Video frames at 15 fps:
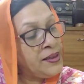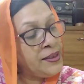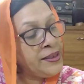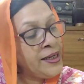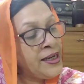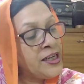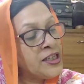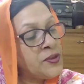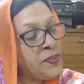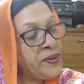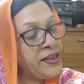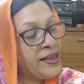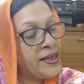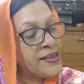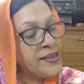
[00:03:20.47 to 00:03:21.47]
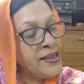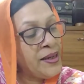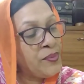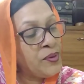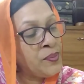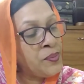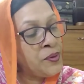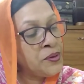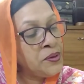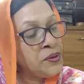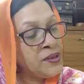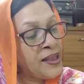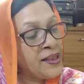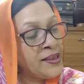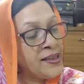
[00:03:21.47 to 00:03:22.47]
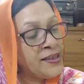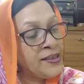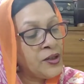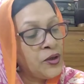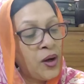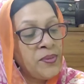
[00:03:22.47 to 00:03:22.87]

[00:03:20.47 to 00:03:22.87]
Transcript: ইতিহাসবিদ আছে এবং প্রত্নতাত্ত্বিক যে